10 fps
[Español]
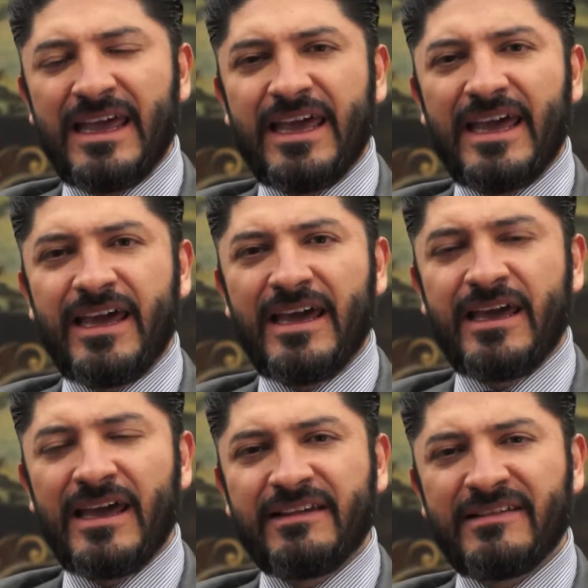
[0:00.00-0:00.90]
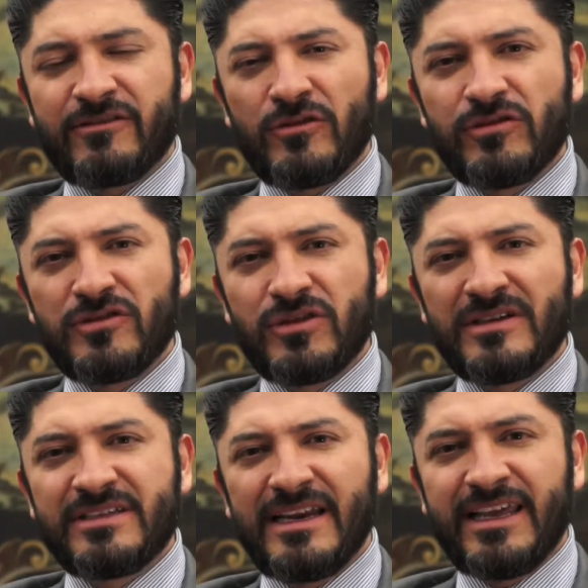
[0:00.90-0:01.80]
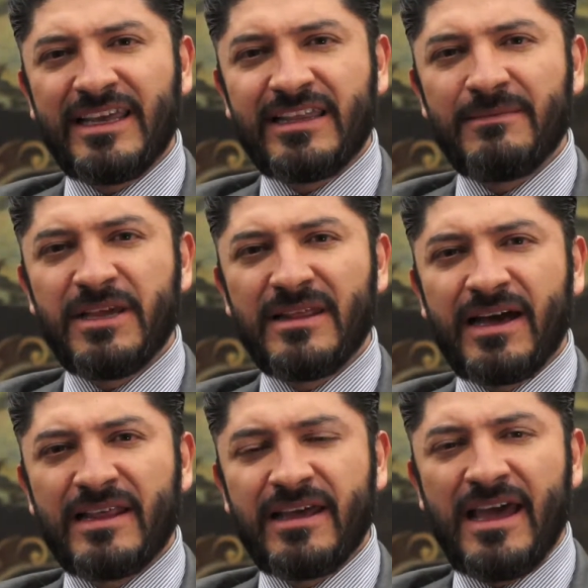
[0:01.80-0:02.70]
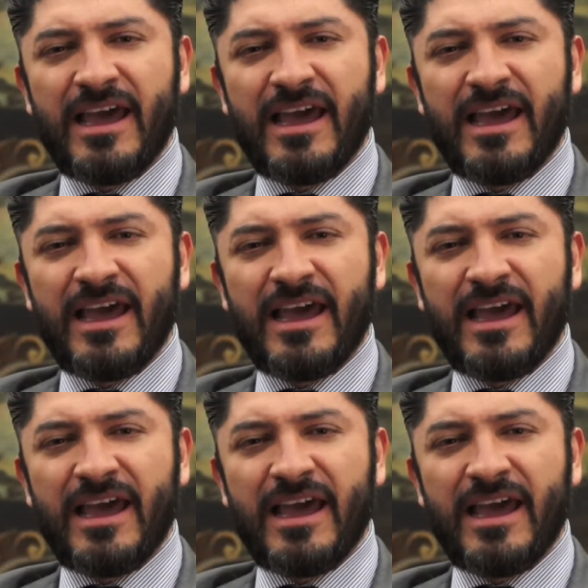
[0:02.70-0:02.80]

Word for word: eh, esas condiciones de legitimidad